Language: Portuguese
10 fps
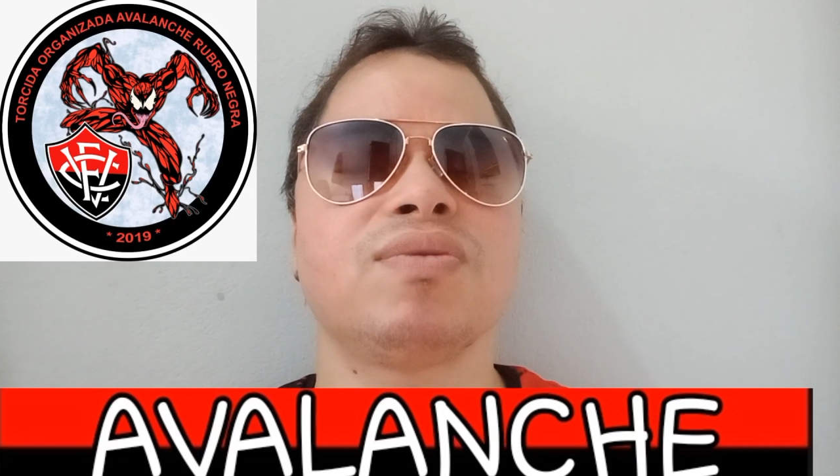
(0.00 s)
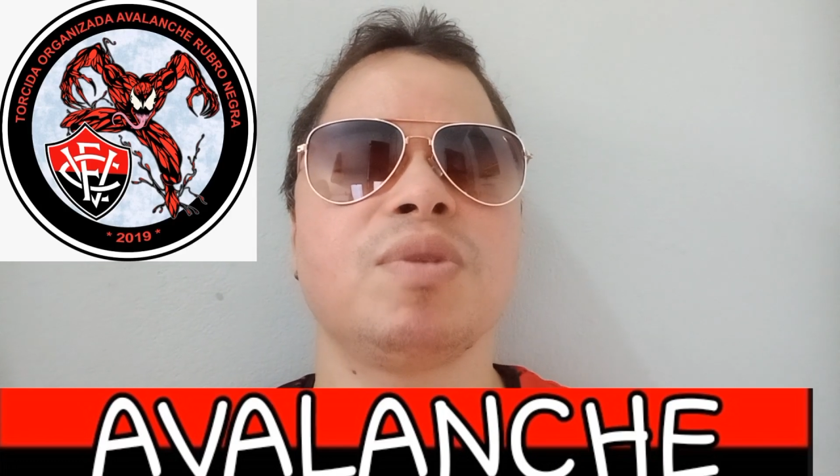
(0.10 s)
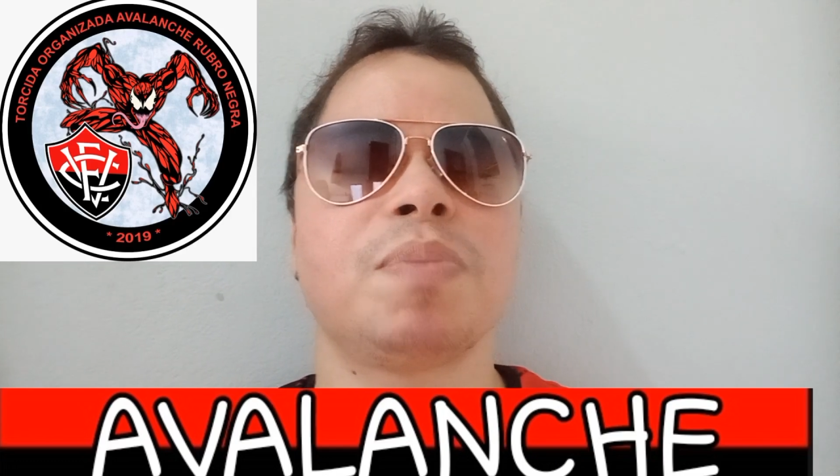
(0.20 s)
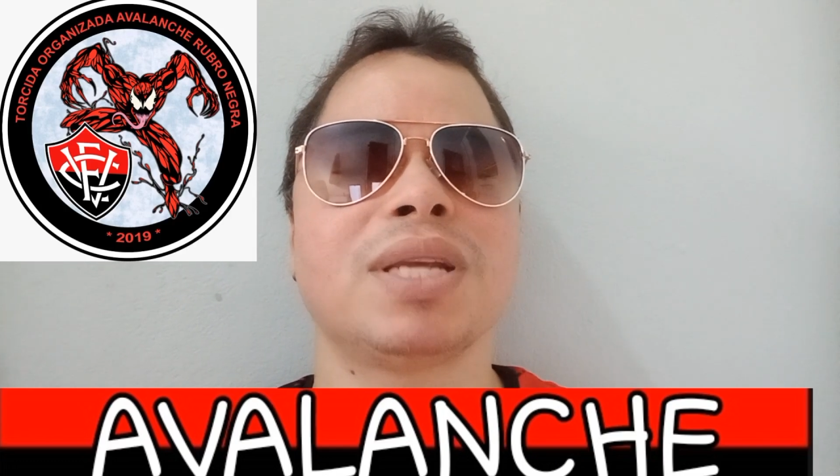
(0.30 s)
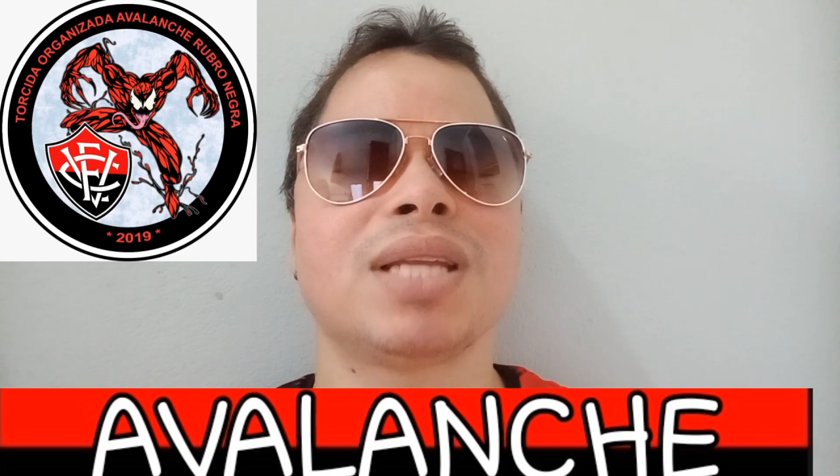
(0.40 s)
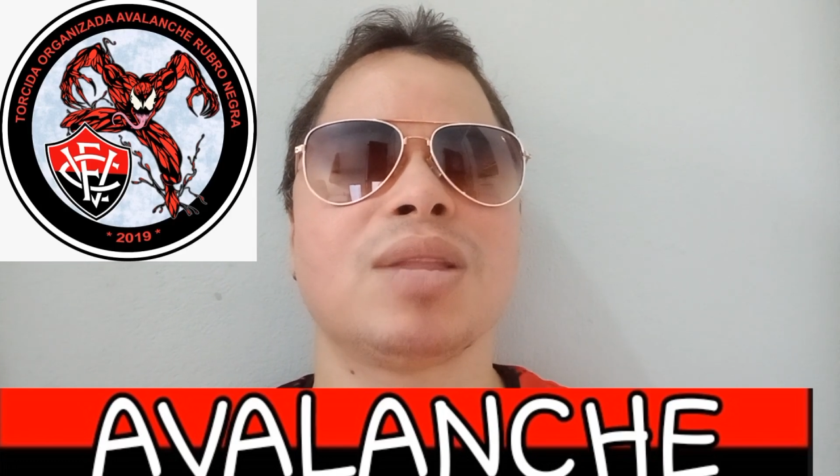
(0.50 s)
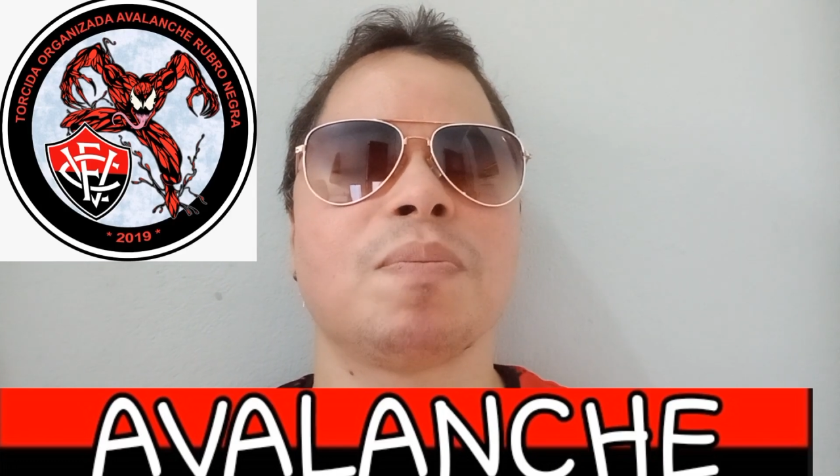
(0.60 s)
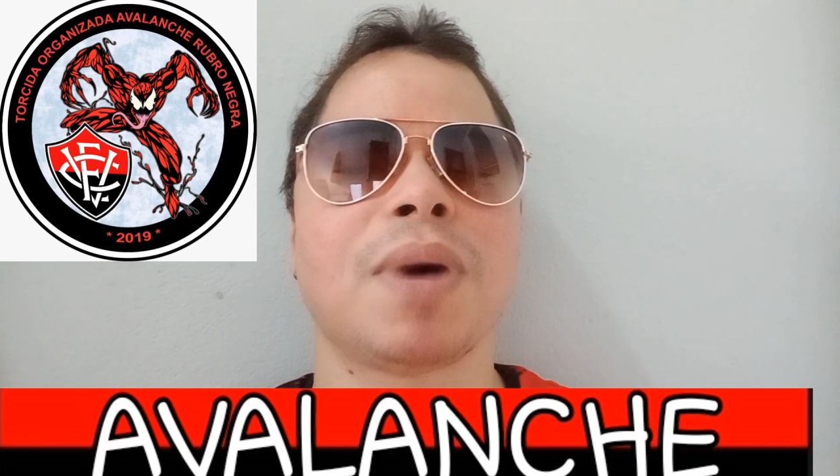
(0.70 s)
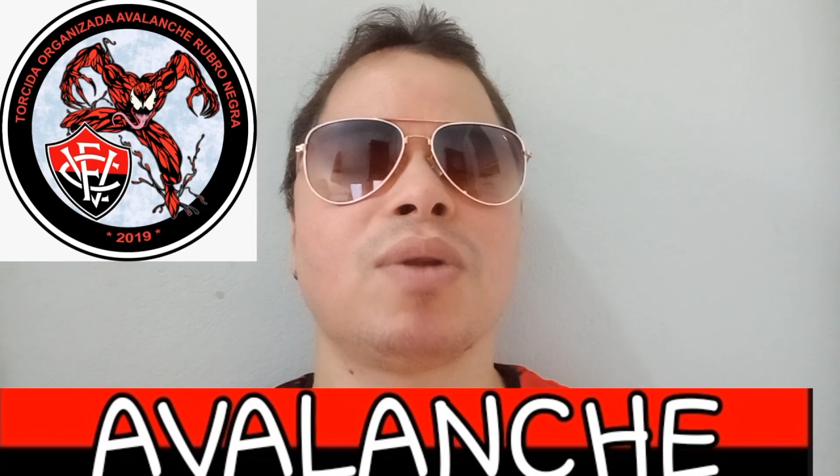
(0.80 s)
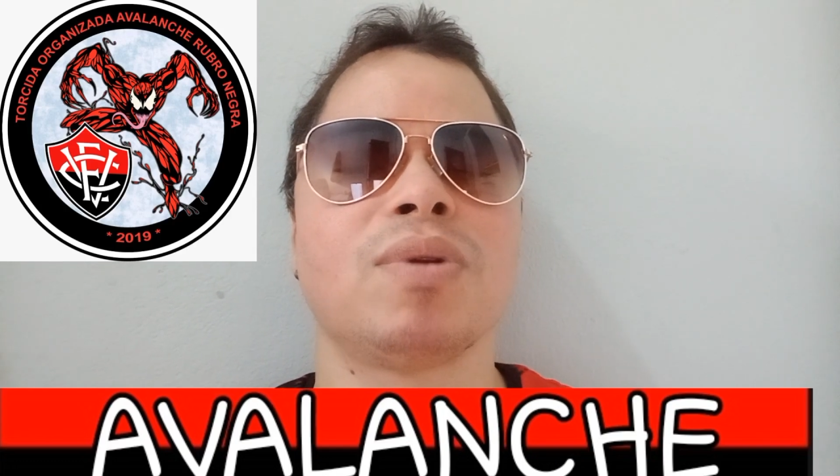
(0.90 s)
foi emprestado
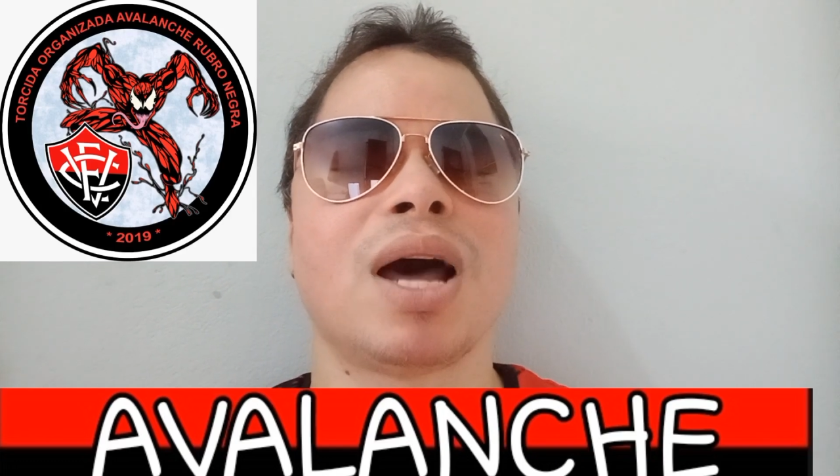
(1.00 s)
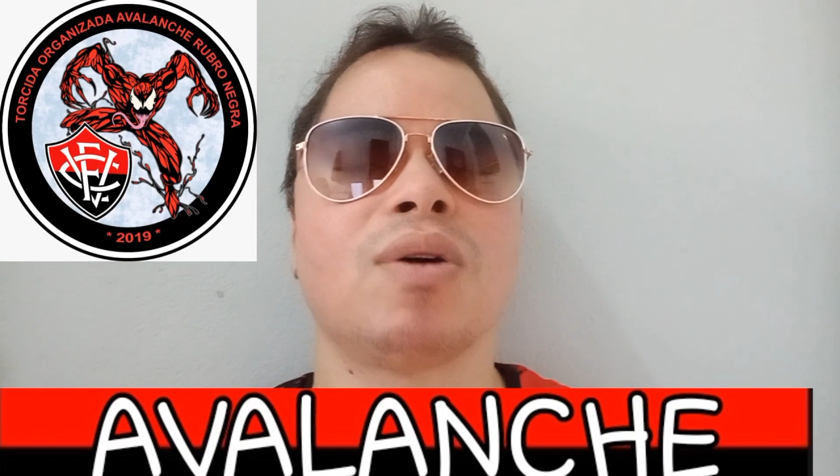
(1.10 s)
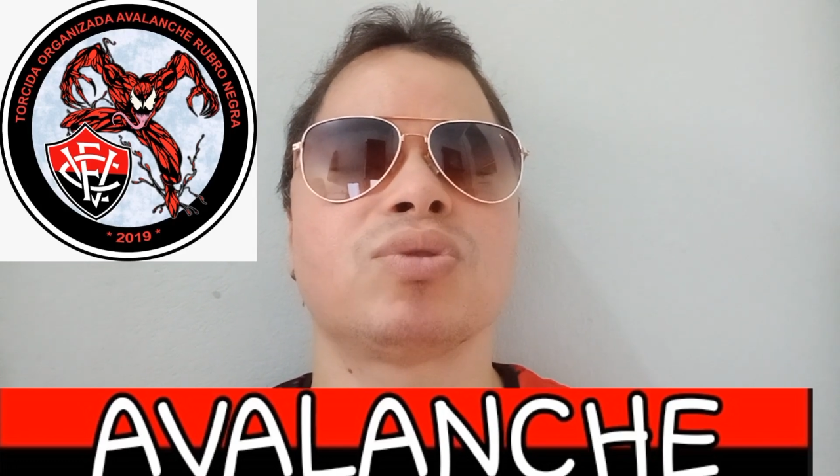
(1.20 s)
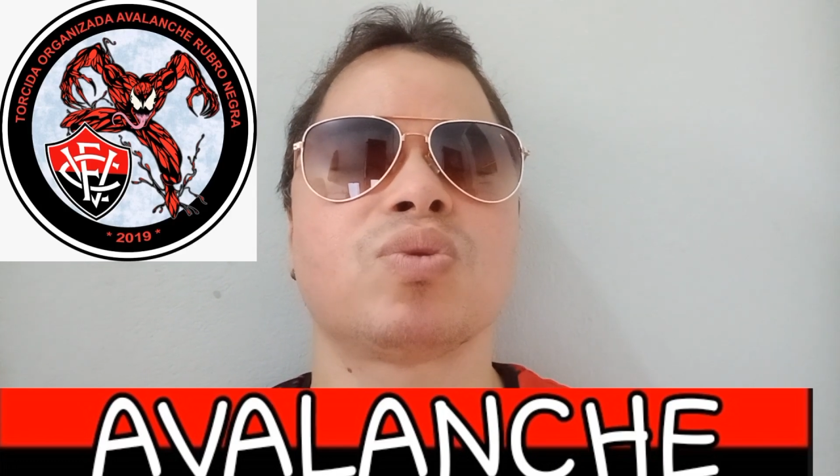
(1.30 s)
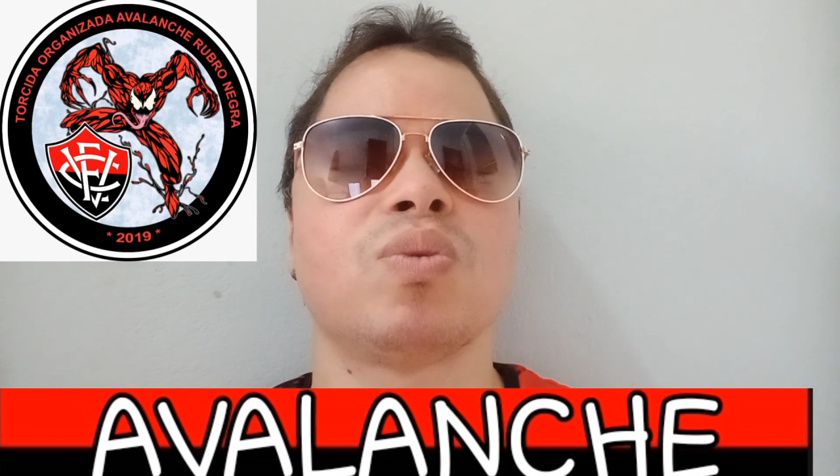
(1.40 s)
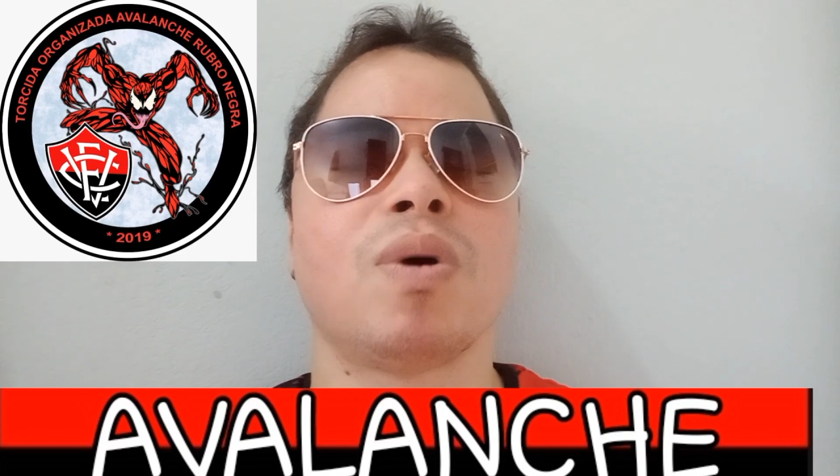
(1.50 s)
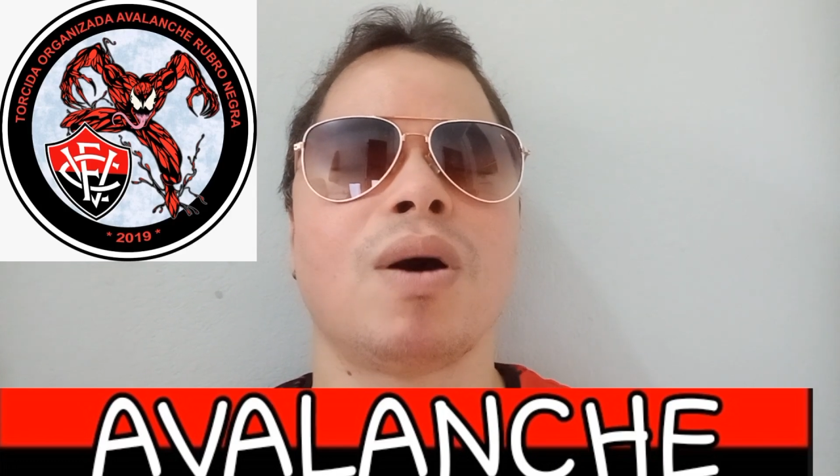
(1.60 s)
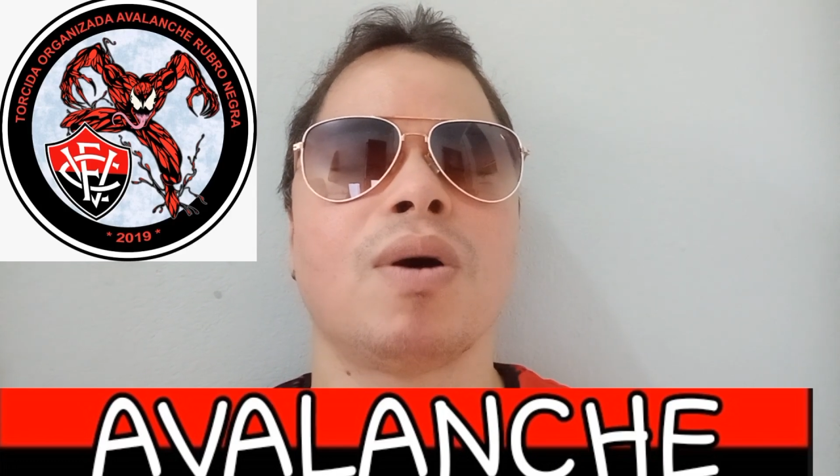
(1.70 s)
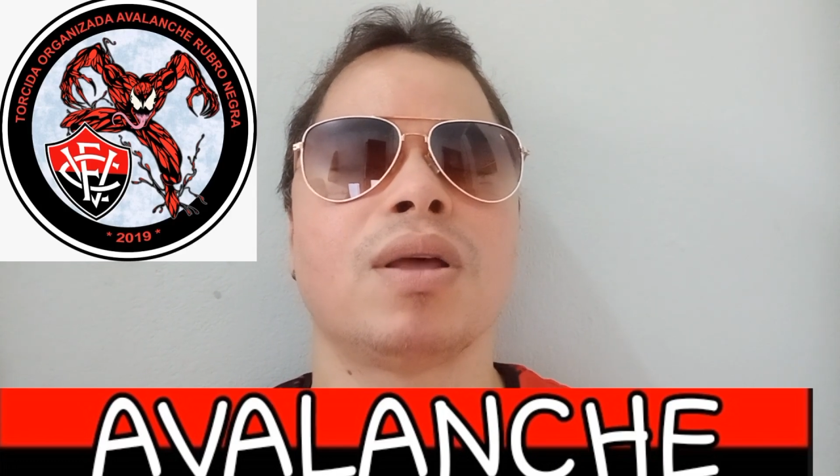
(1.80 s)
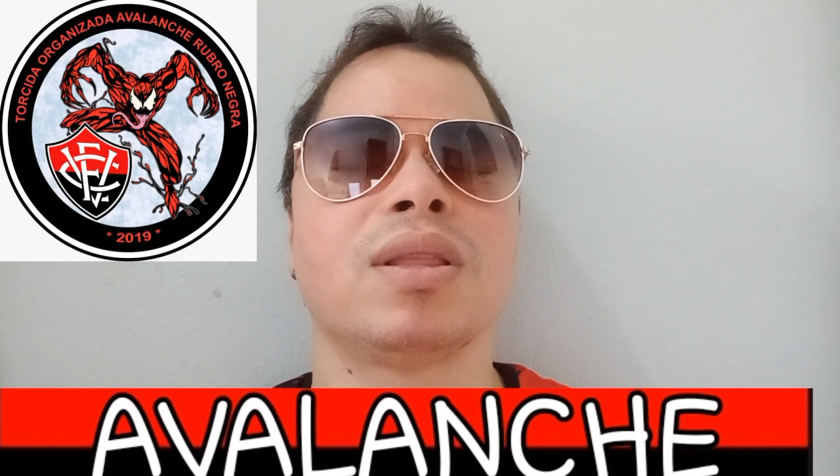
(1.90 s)
para o Náutico